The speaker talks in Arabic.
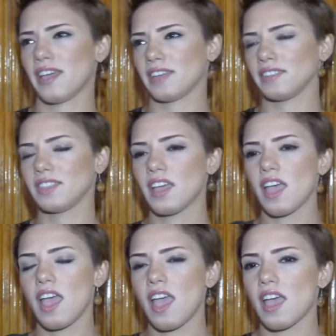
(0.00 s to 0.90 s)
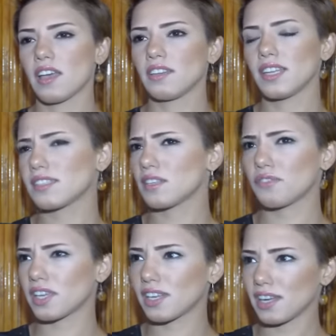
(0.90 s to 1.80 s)
يعني ناس
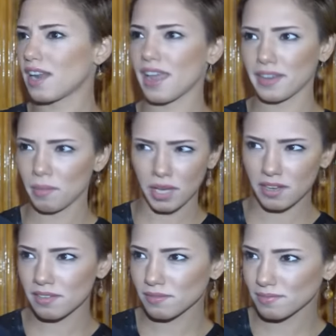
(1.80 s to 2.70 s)
تفتكر ان انا اجنبيه